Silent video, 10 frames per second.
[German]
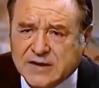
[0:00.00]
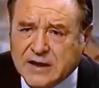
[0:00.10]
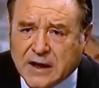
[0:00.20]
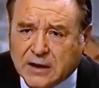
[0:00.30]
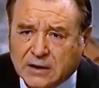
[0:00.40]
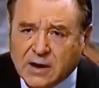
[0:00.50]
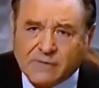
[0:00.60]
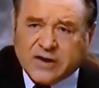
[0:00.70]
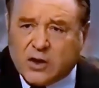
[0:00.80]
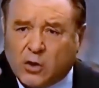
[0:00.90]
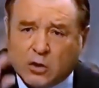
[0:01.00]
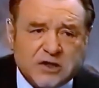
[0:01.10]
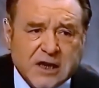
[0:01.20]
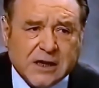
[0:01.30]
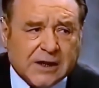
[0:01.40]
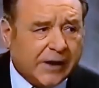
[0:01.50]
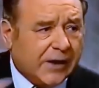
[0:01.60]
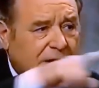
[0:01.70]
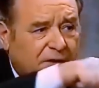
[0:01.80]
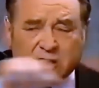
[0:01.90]
Sie reden? Welcher gehören Sie denn
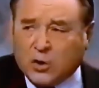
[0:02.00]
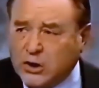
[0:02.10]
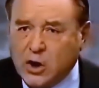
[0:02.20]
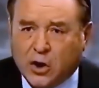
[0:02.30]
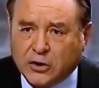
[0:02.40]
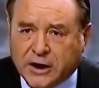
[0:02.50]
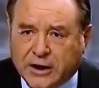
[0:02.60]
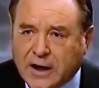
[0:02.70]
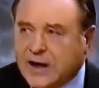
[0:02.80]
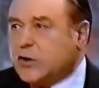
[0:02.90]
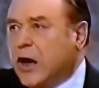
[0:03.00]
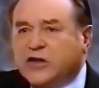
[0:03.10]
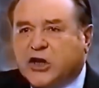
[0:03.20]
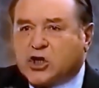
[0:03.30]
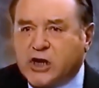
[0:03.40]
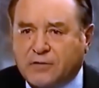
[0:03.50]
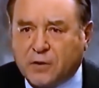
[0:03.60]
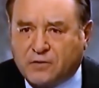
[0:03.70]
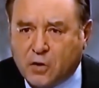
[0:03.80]
an? Welcher gehören die Leute an? Ist doch alles der Schnee von